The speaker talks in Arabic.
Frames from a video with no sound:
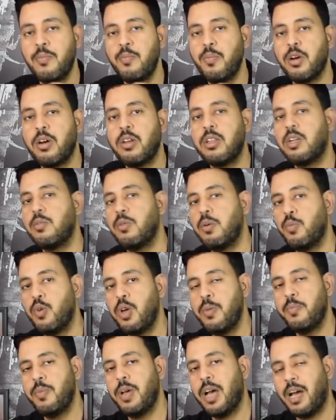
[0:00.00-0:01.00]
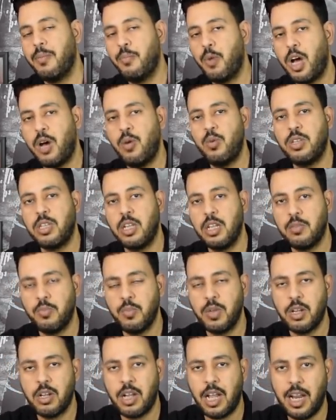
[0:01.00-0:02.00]
بقدر ما مهم محاوله
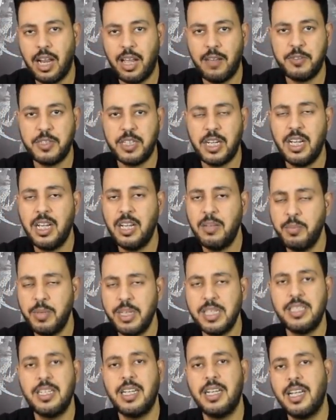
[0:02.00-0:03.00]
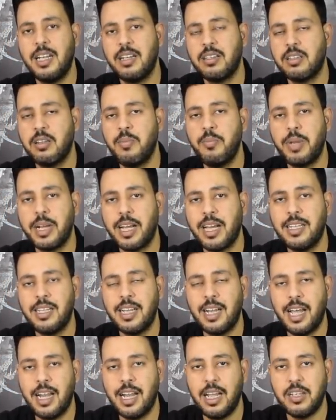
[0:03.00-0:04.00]
الاطمئنان على القفشه باذن الله نطمن
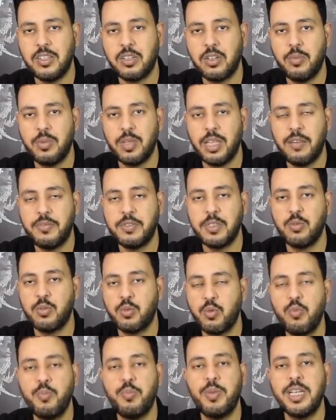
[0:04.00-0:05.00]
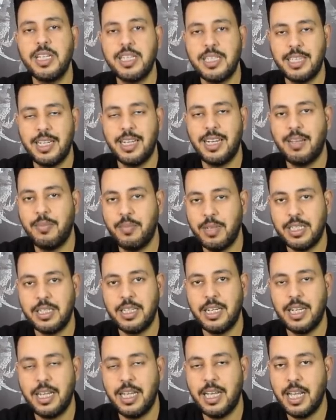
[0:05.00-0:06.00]
غدا على اصابه قفشه وتكون باذن الله باذن
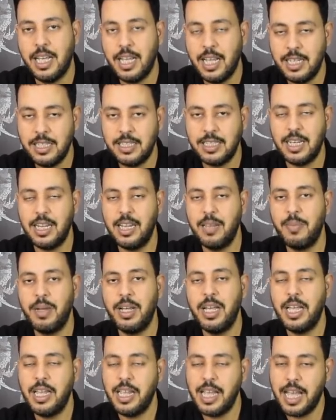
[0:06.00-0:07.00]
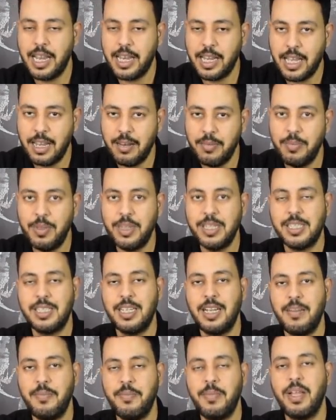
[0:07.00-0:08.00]
الله سليمه يعني كان
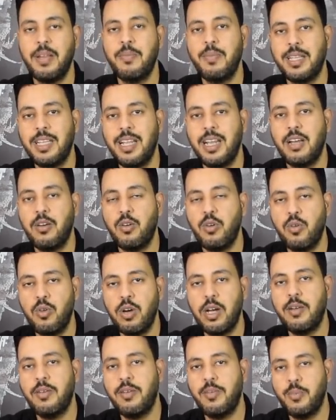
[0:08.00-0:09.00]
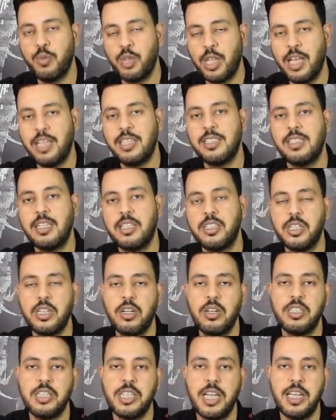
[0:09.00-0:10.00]
بيستلم الميداليه وهو
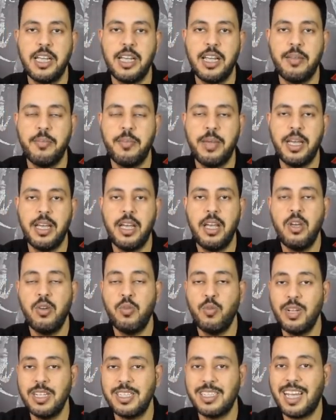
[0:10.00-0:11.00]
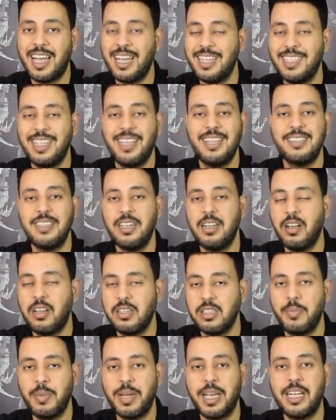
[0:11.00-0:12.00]
متاثر شيئا ما ولسه حتى هذه
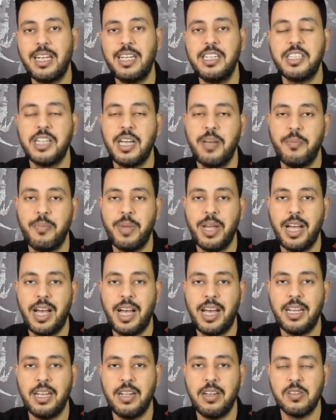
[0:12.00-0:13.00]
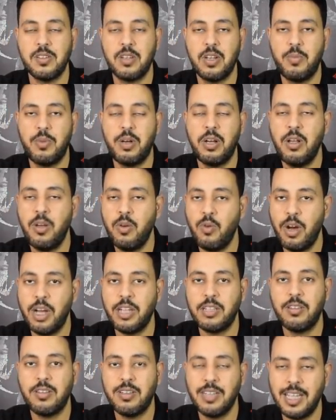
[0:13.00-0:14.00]
اللحظه ما جاتليش انباء عن الاصابه
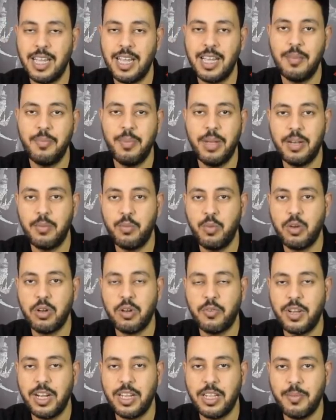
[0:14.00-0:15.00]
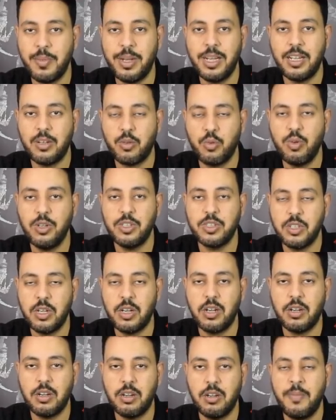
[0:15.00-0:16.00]
واعتقد هي هتبان بكره فنتمنى تكون ان
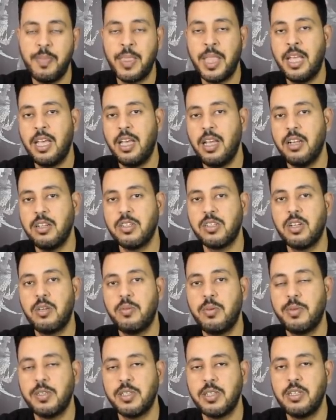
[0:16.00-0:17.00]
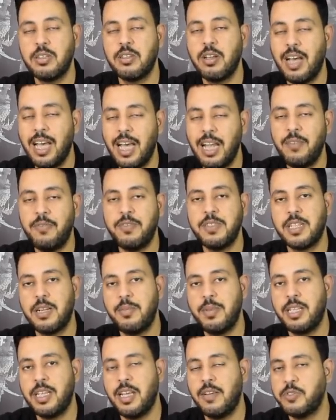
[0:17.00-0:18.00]
شاء الله الاصابه بسيطه الف
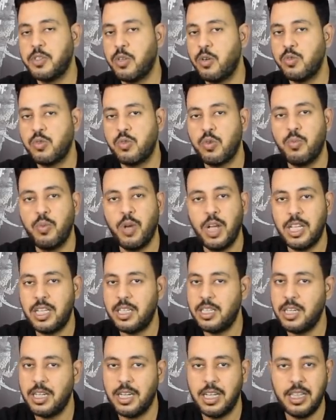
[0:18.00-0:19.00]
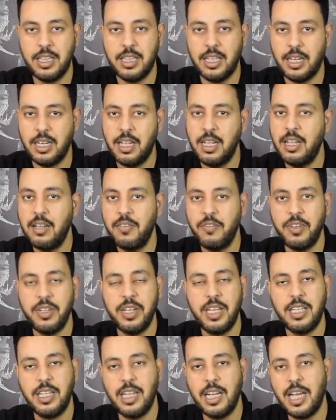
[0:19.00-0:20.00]
سلامات قفشه عنصر مؤثر جدا في
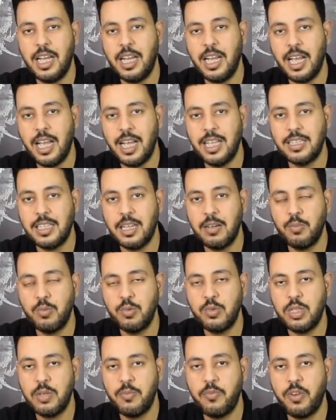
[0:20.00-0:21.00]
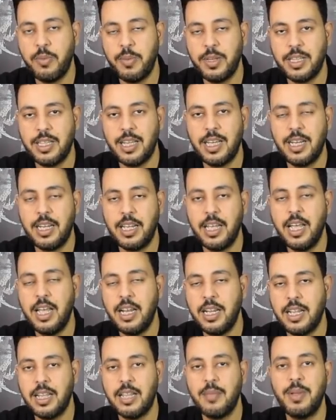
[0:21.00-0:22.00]
النادي الاهلي هذا الموسم فبالتالي
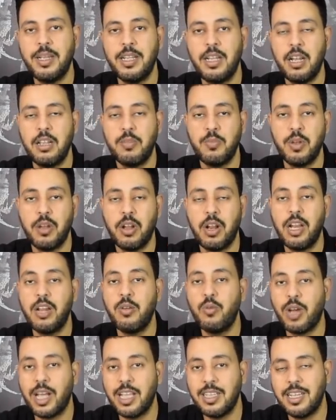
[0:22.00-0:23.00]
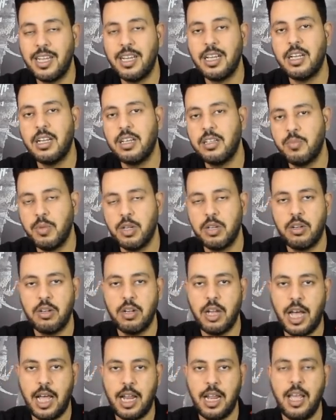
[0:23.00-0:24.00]
نتمنى الاطمئنان عليه وكذلك
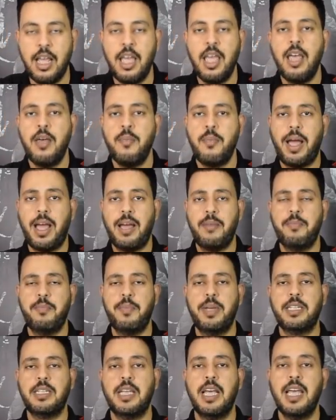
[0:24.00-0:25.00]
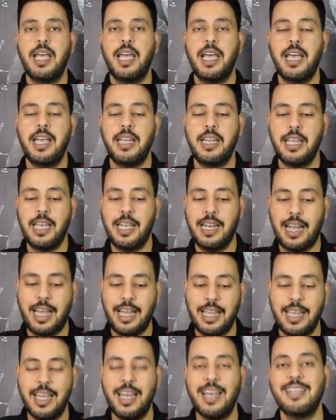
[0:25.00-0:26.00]
الاطمئنان على محمد هاني
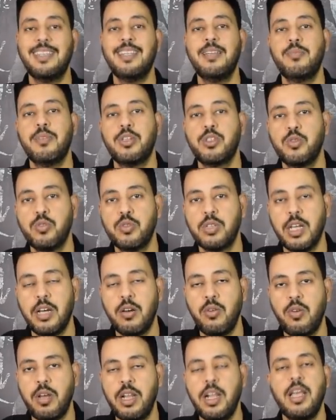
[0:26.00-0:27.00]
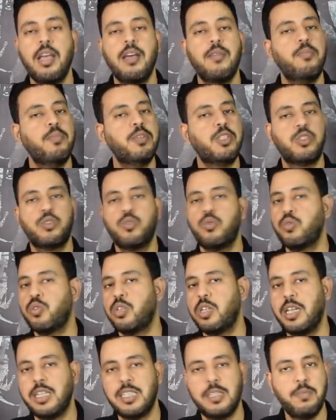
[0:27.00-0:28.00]
الحقيقه قدمنا شو شوط اول مش شوط
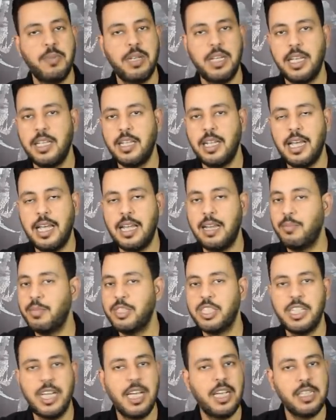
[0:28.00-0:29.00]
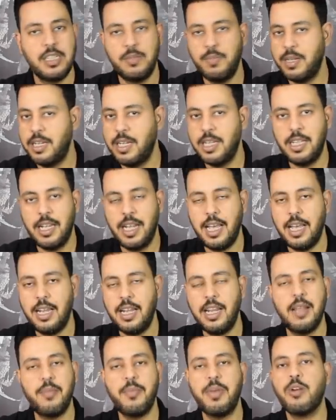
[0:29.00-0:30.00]
اسم النادي الاهلي مش ده اسم النادي
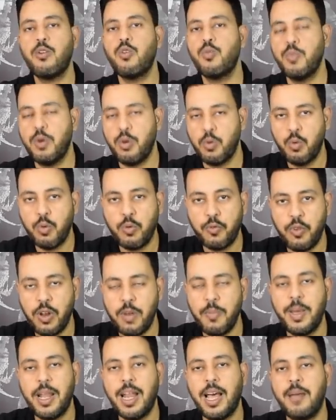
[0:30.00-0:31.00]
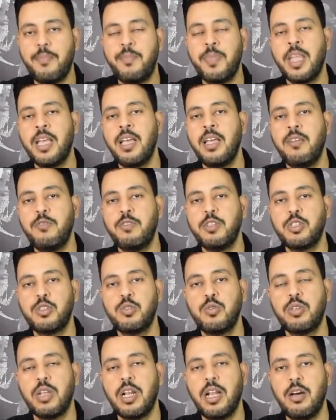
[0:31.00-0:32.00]
الاهلي لم يكن موجود في الملعب في
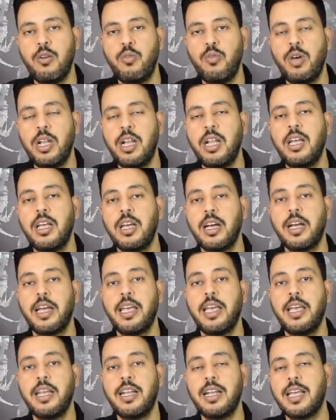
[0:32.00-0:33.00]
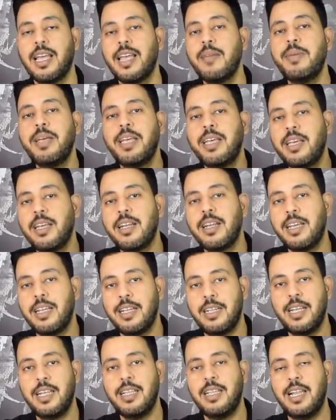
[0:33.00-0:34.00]
الشوط الاول غير جماهير
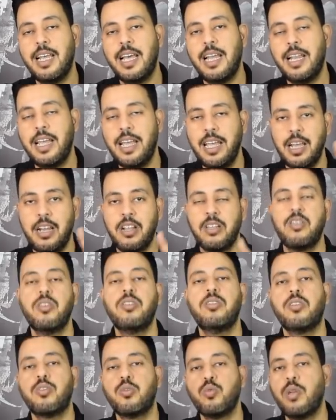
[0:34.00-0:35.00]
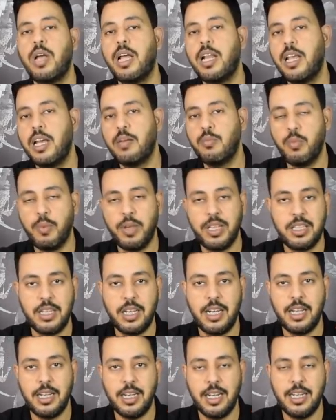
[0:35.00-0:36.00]
النادي الاهلي هي اللي تقدر تقول عليها
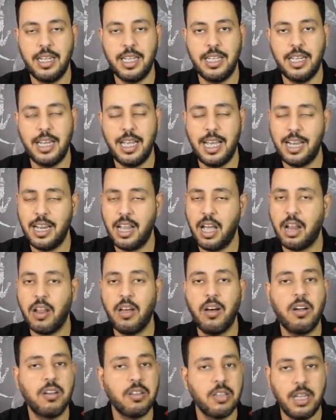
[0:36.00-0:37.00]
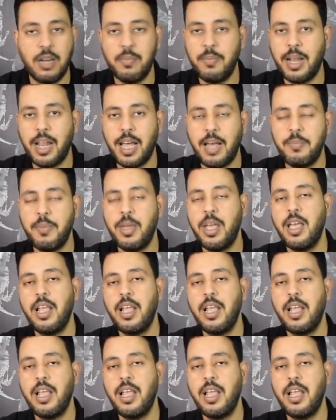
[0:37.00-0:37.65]
ممثله للنادي الاهلي على ارض الملعب